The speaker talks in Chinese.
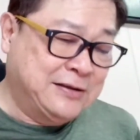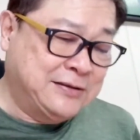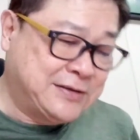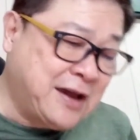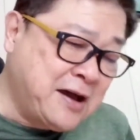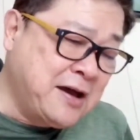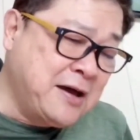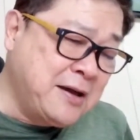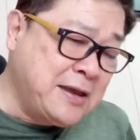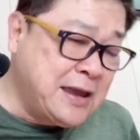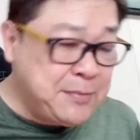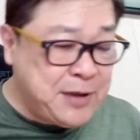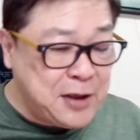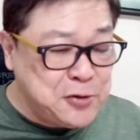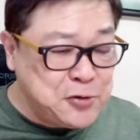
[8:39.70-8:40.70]
这
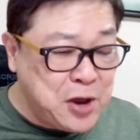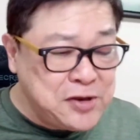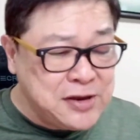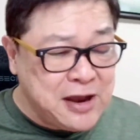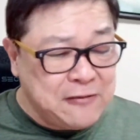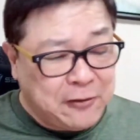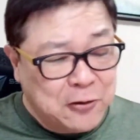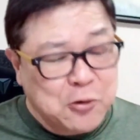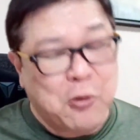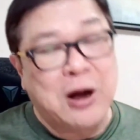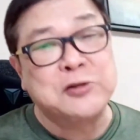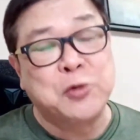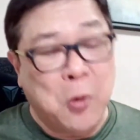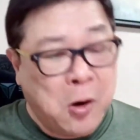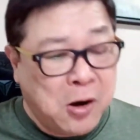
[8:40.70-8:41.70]
一片原野风
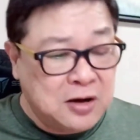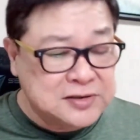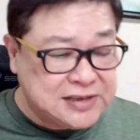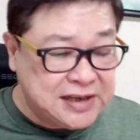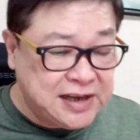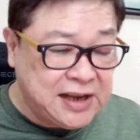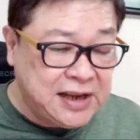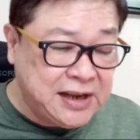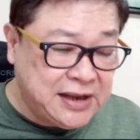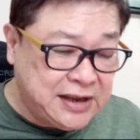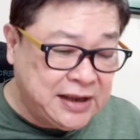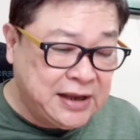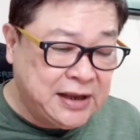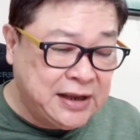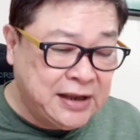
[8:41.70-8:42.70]
光多奇
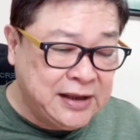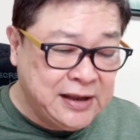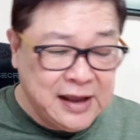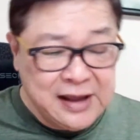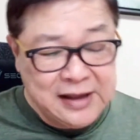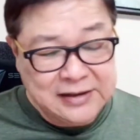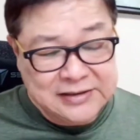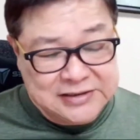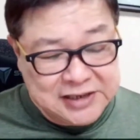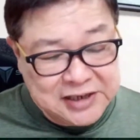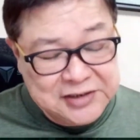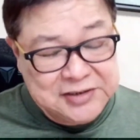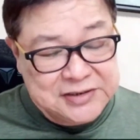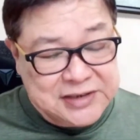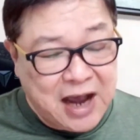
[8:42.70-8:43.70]
异，
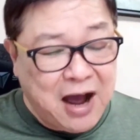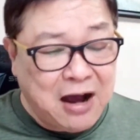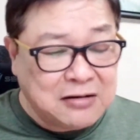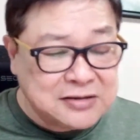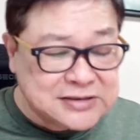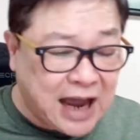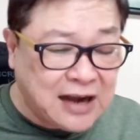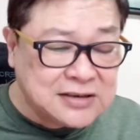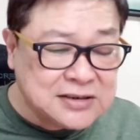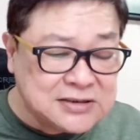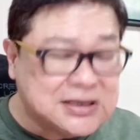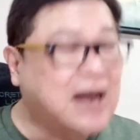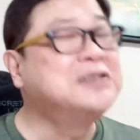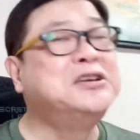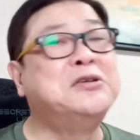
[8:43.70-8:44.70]
青草苍
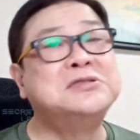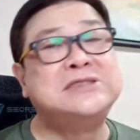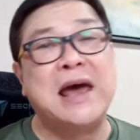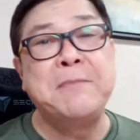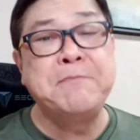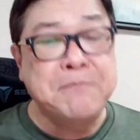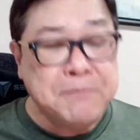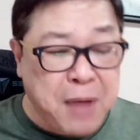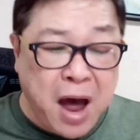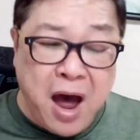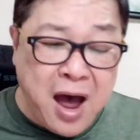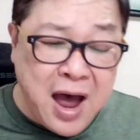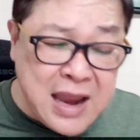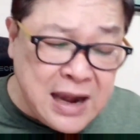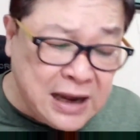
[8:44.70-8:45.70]
苍有千
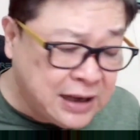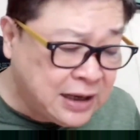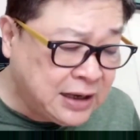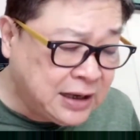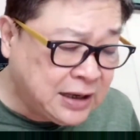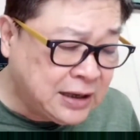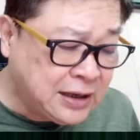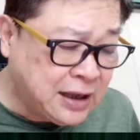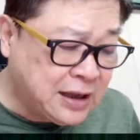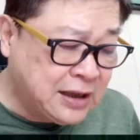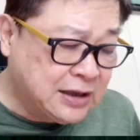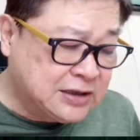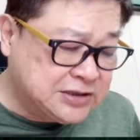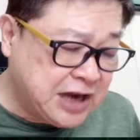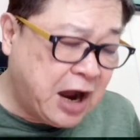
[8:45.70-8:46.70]
百里，
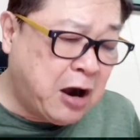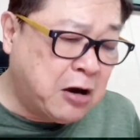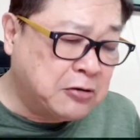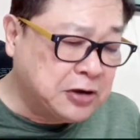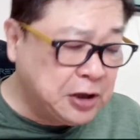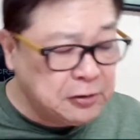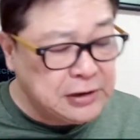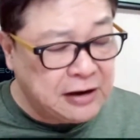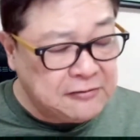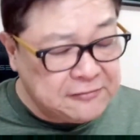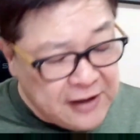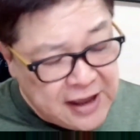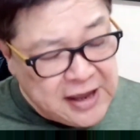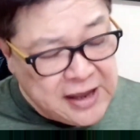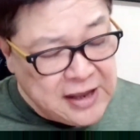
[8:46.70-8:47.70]
瞧牛羊
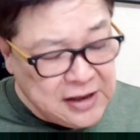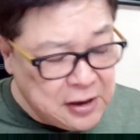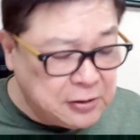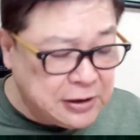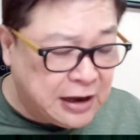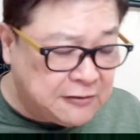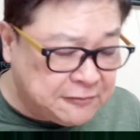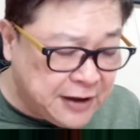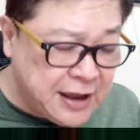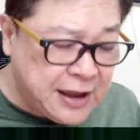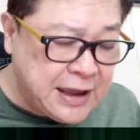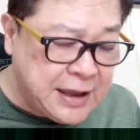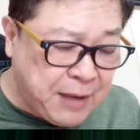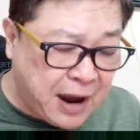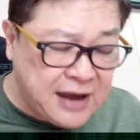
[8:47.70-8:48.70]
飞，牛羊
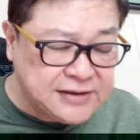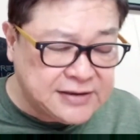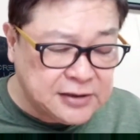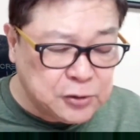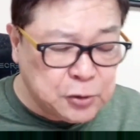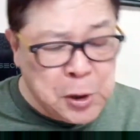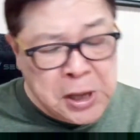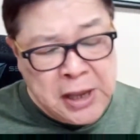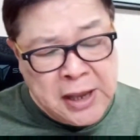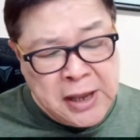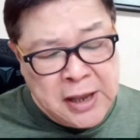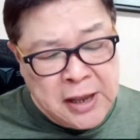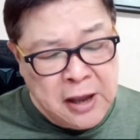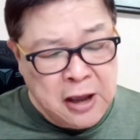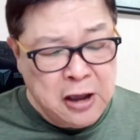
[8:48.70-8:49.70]
飞，排成
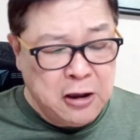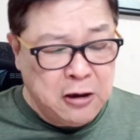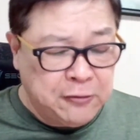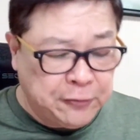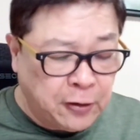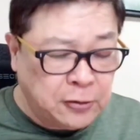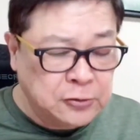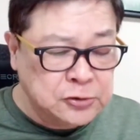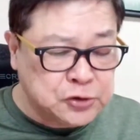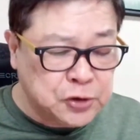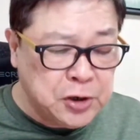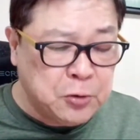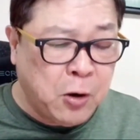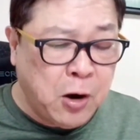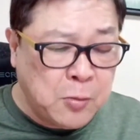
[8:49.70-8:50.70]
队。风
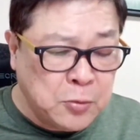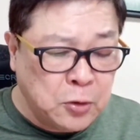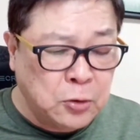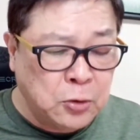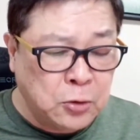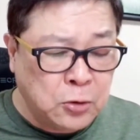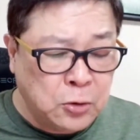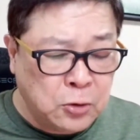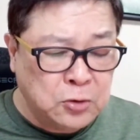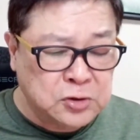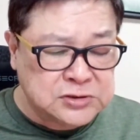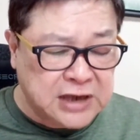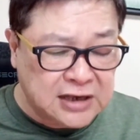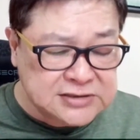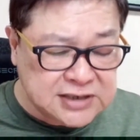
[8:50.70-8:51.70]
吹过牧
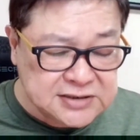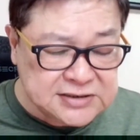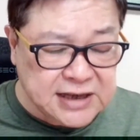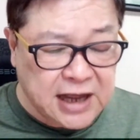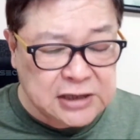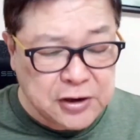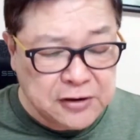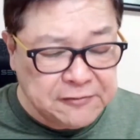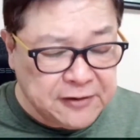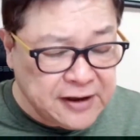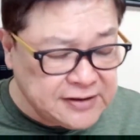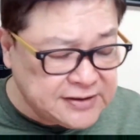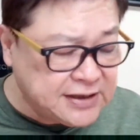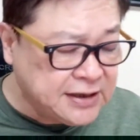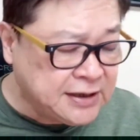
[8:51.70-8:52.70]
场，尘沙全
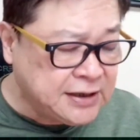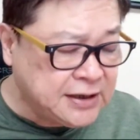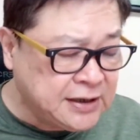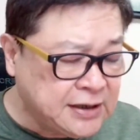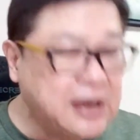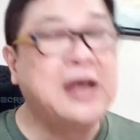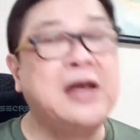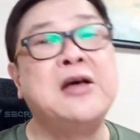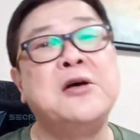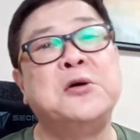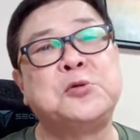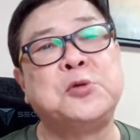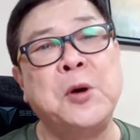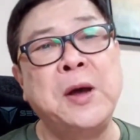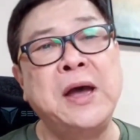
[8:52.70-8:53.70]
飞起。
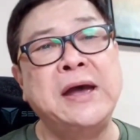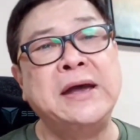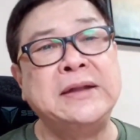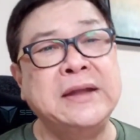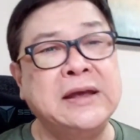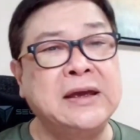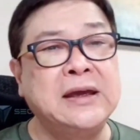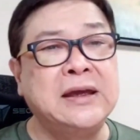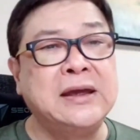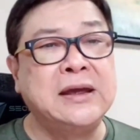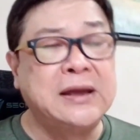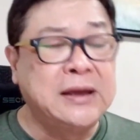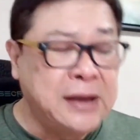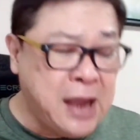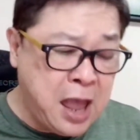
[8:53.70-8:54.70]
对
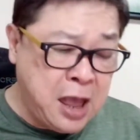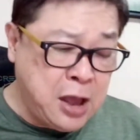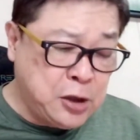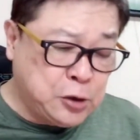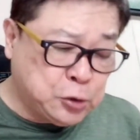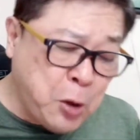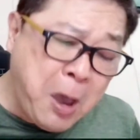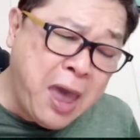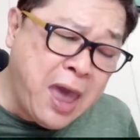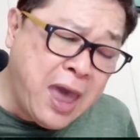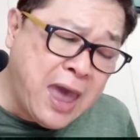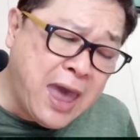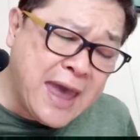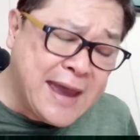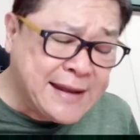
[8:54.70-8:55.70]
你，
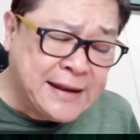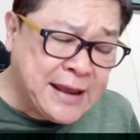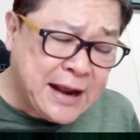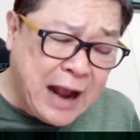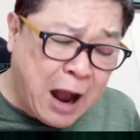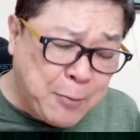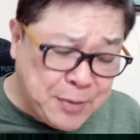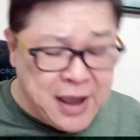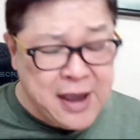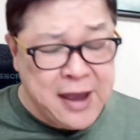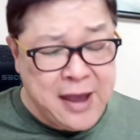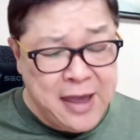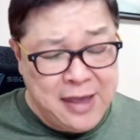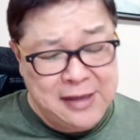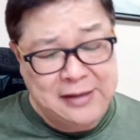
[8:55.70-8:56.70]
对你告
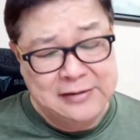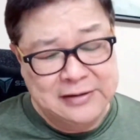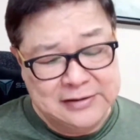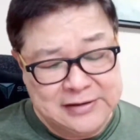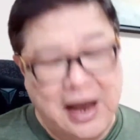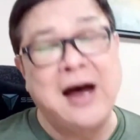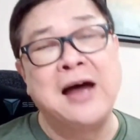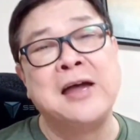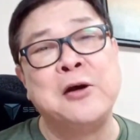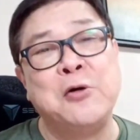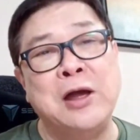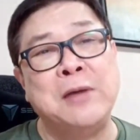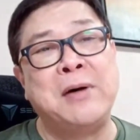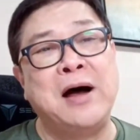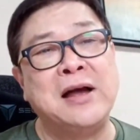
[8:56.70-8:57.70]
别，再
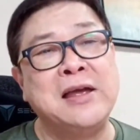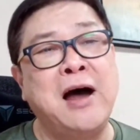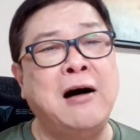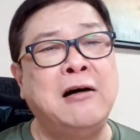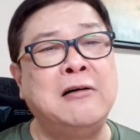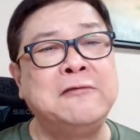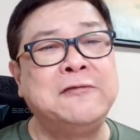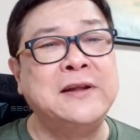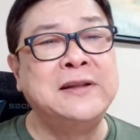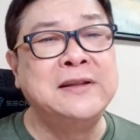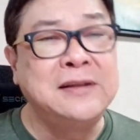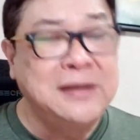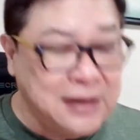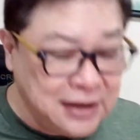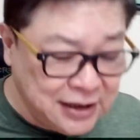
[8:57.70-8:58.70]
会吧，要
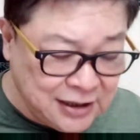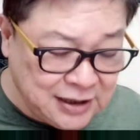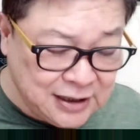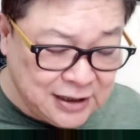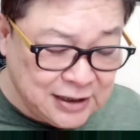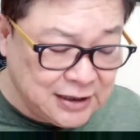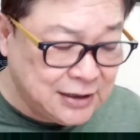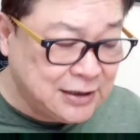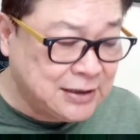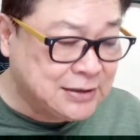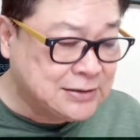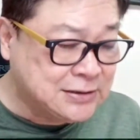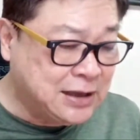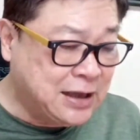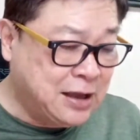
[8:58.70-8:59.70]
分
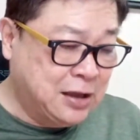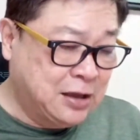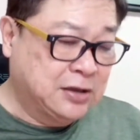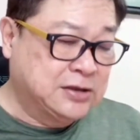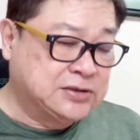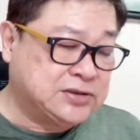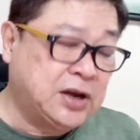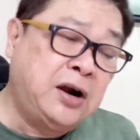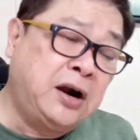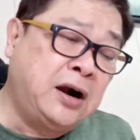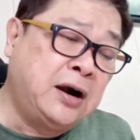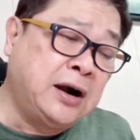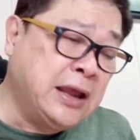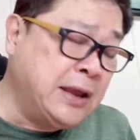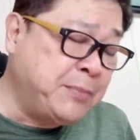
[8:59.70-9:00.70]
离。
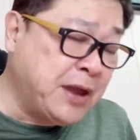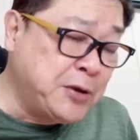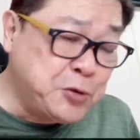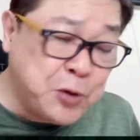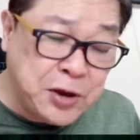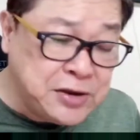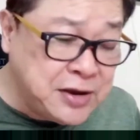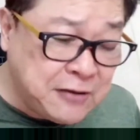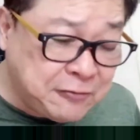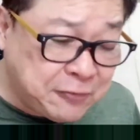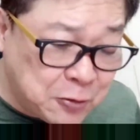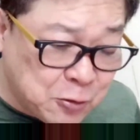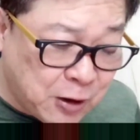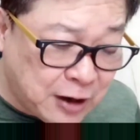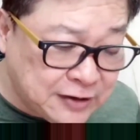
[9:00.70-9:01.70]
这一片原野
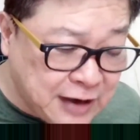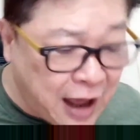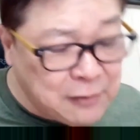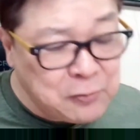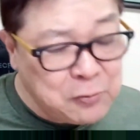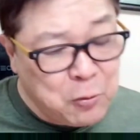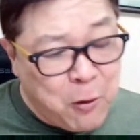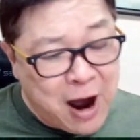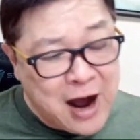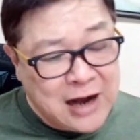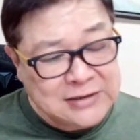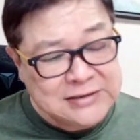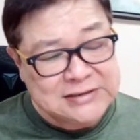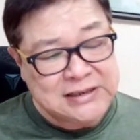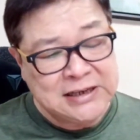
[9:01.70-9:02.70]
风光难
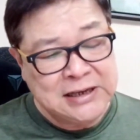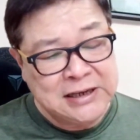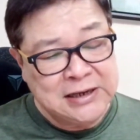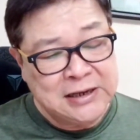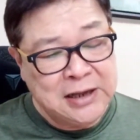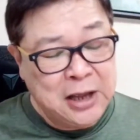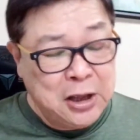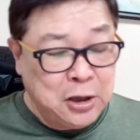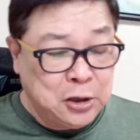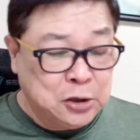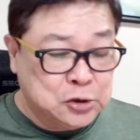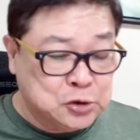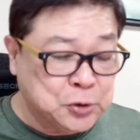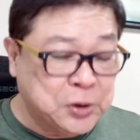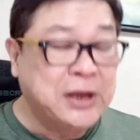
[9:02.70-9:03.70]
忘记，
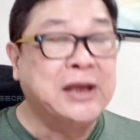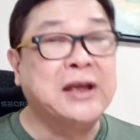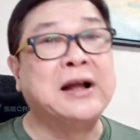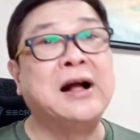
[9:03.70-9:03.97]
最